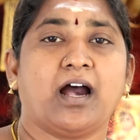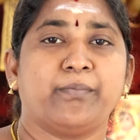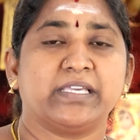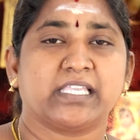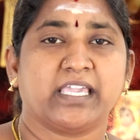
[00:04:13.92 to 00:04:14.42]

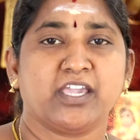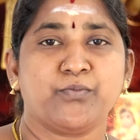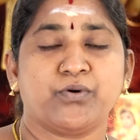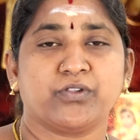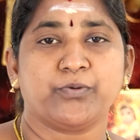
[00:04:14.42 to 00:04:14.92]
அப்படி
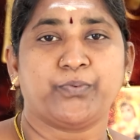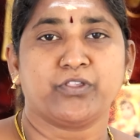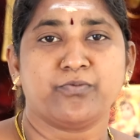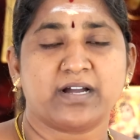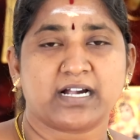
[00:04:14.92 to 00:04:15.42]
செய்யும்போது
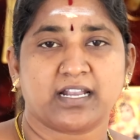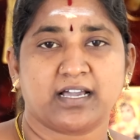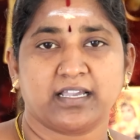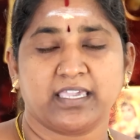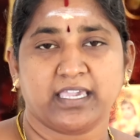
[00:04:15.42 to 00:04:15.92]

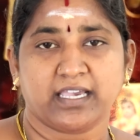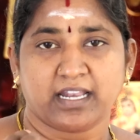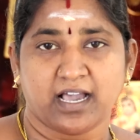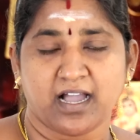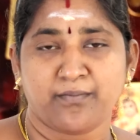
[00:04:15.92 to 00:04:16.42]
பொதுமக்களாகிய
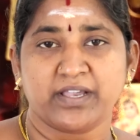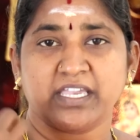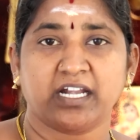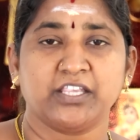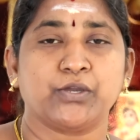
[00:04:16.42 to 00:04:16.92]
நாம்
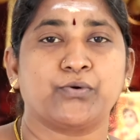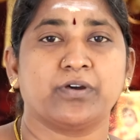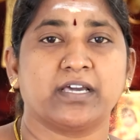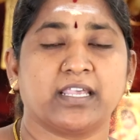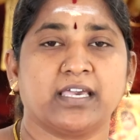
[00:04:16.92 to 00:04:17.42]
எழுதி
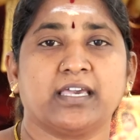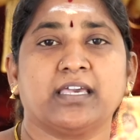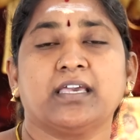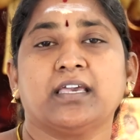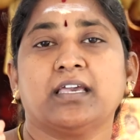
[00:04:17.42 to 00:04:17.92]
கொடுக்குற
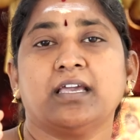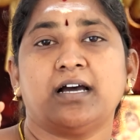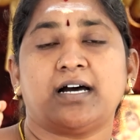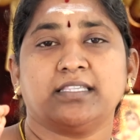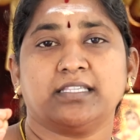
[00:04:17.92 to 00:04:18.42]

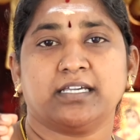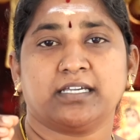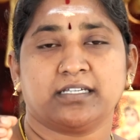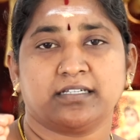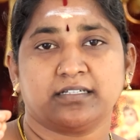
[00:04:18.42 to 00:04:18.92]
அந்த
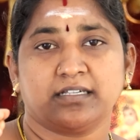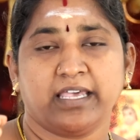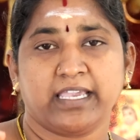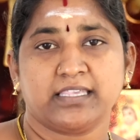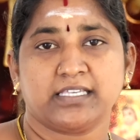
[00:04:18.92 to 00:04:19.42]

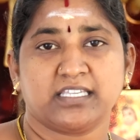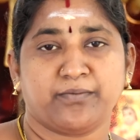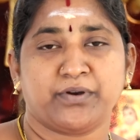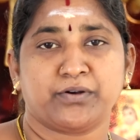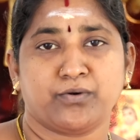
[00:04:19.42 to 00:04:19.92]
லிகித
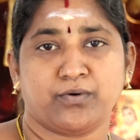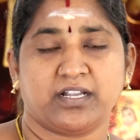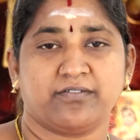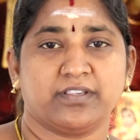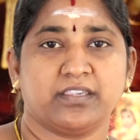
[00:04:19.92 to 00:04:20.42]
ஜப
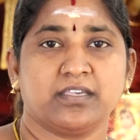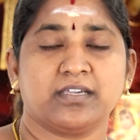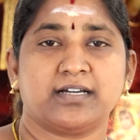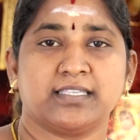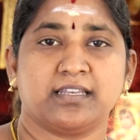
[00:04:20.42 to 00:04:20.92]
நோட்டை வந்து
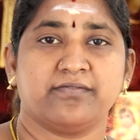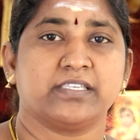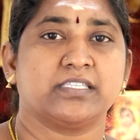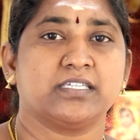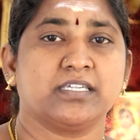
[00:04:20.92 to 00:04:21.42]
அதில்
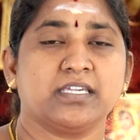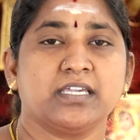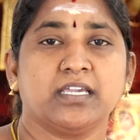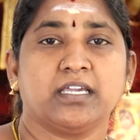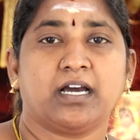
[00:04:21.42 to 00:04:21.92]
வச்சு
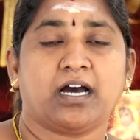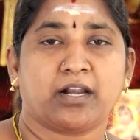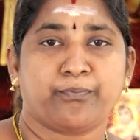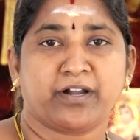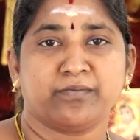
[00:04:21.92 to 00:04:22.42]

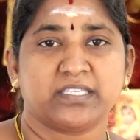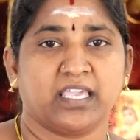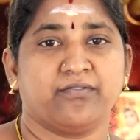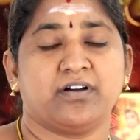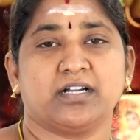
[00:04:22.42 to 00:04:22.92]
அர்ப்பணம்
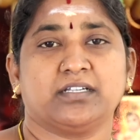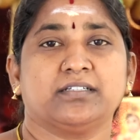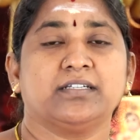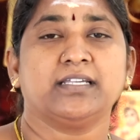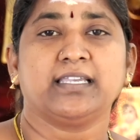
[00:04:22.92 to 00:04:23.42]
செய்வாங்க
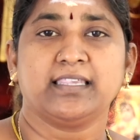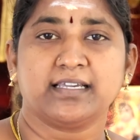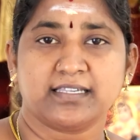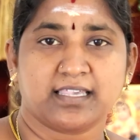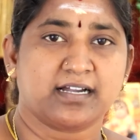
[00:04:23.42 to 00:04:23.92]

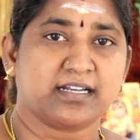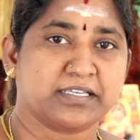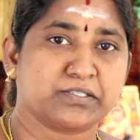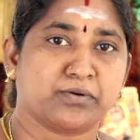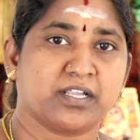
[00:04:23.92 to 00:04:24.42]
இதுக்கு தாங்க
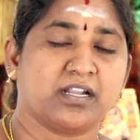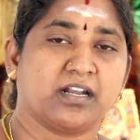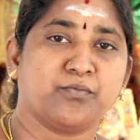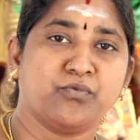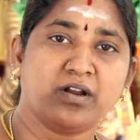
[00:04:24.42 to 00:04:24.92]
நான் சொன்னேன்
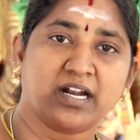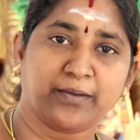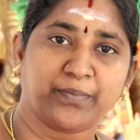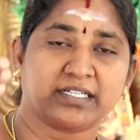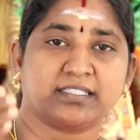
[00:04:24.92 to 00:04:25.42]
நான்
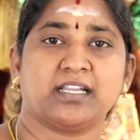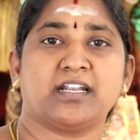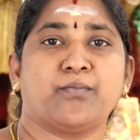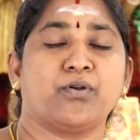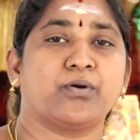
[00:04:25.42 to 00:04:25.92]
முன்னாடி பக்கத்தில்
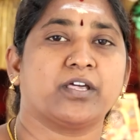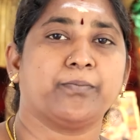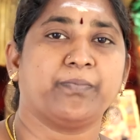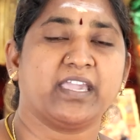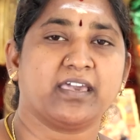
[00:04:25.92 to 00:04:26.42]
நம்மளோட
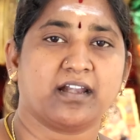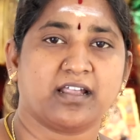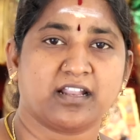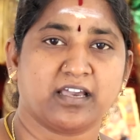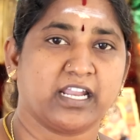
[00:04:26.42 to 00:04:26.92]

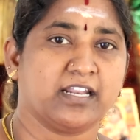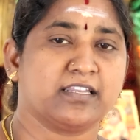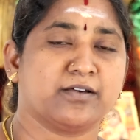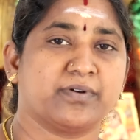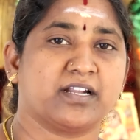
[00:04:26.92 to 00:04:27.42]
பேரெல்லாம் நான்
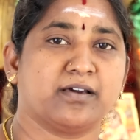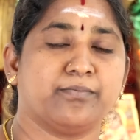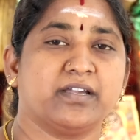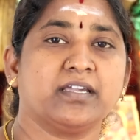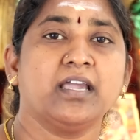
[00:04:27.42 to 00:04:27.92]
எழுதினோம்னா
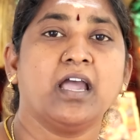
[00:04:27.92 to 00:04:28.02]
நம்ம